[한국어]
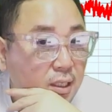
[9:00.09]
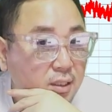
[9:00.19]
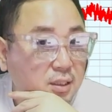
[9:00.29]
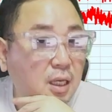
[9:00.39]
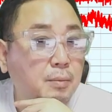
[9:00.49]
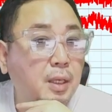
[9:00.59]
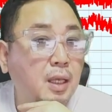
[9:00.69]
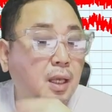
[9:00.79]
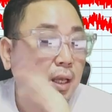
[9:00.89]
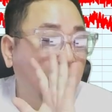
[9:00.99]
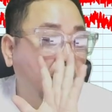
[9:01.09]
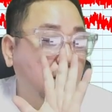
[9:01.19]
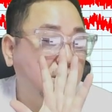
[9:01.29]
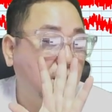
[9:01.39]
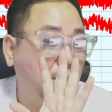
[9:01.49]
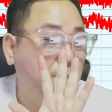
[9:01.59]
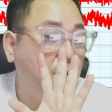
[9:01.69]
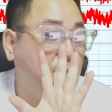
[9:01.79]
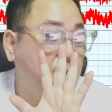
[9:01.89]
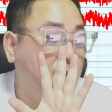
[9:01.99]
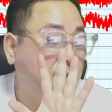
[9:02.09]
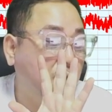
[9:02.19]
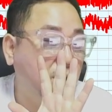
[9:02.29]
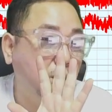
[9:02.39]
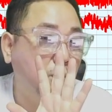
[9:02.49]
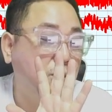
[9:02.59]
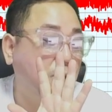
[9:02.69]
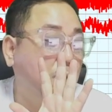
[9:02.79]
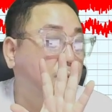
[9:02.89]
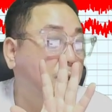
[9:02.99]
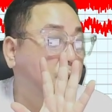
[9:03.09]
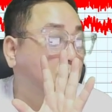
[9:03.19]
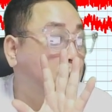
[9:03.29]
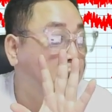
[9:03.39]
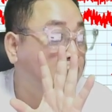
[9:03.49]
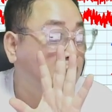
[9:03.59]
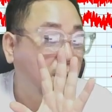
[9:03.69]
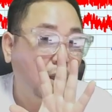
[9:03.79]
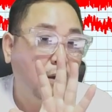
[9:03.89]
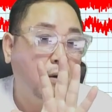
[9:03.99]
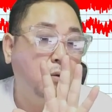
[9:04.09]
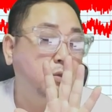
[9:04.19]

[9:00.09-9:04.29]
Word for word: 그 다음에 재무 건정성이고 정부의 돈이 어느